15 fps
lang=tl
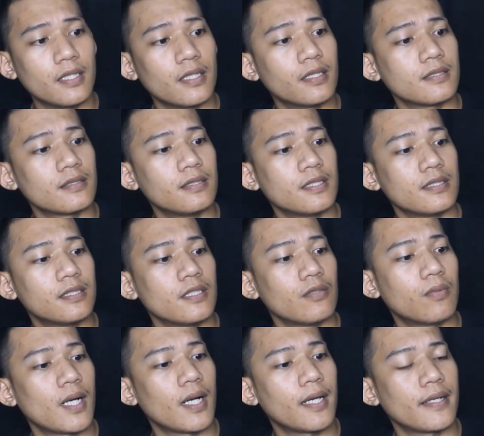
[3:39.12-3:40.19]
is DC
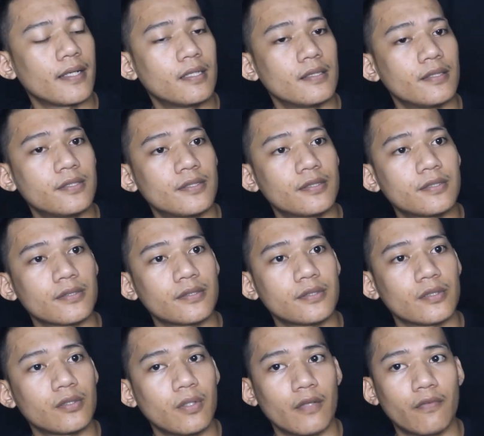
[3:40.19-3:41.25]
wires,
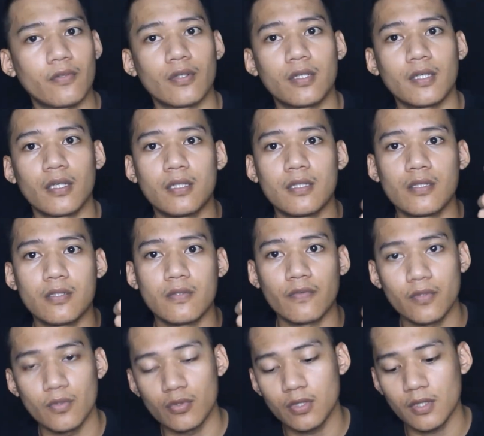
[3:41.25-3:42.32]
24 gauge
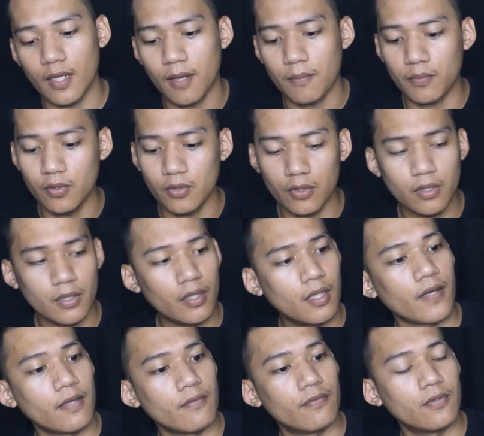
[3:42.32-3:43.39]
fuse clapton,
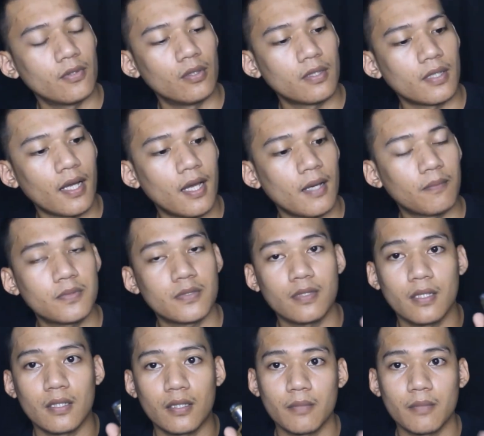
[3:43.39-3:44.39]
5 full wraps,